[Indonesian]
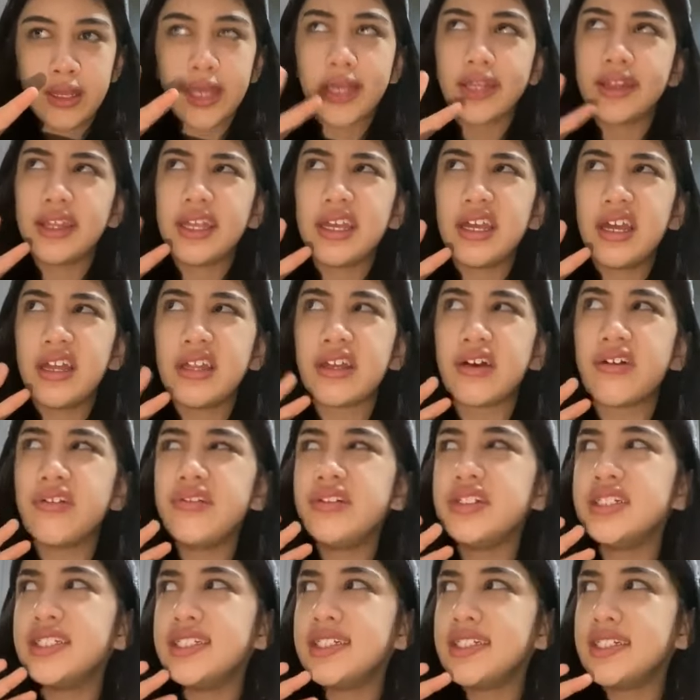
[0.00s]
eh tiga
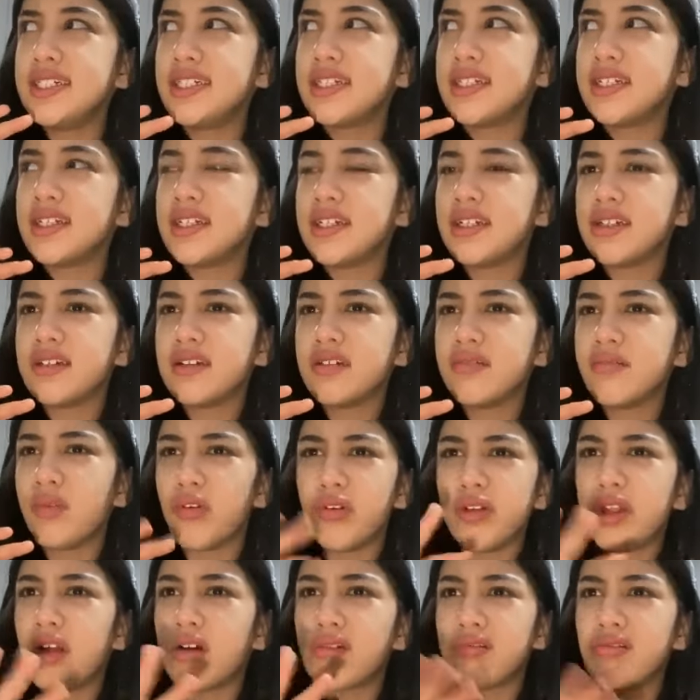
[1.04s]
tahun gak sih
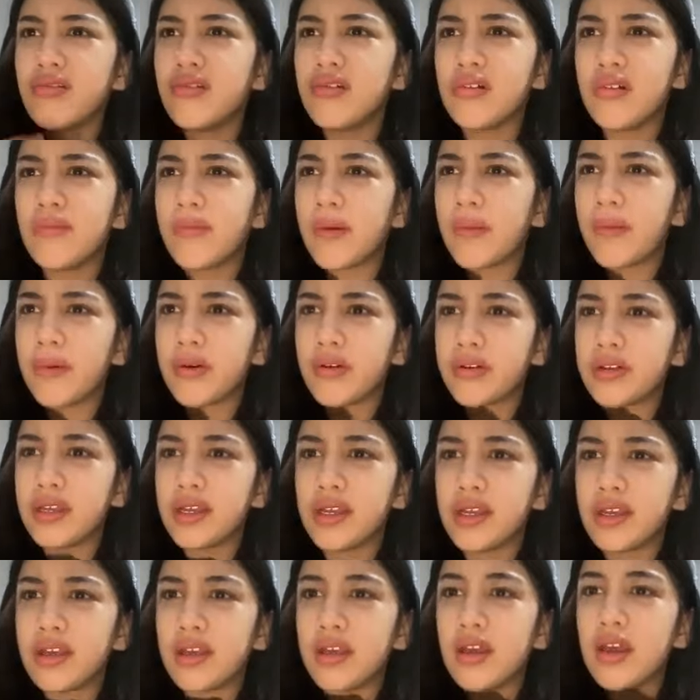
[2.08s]
pokoknya aku udah lupa
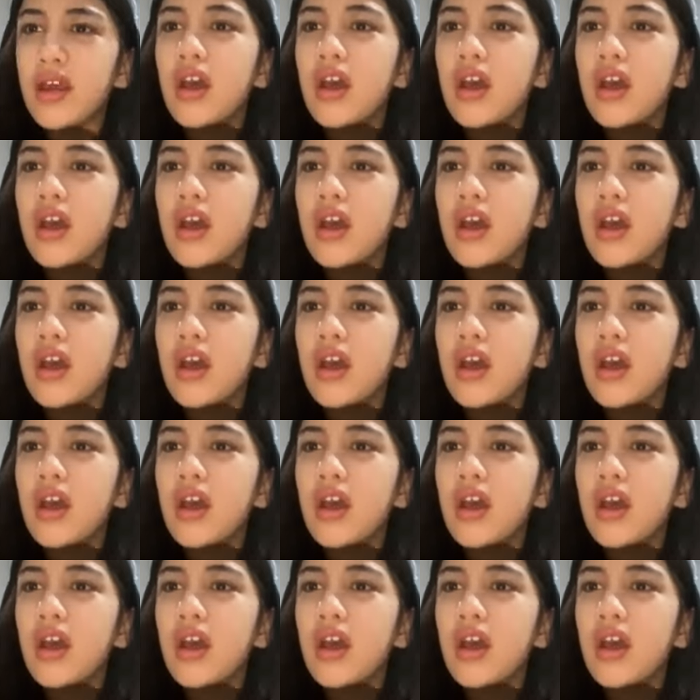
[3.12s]
pokoknya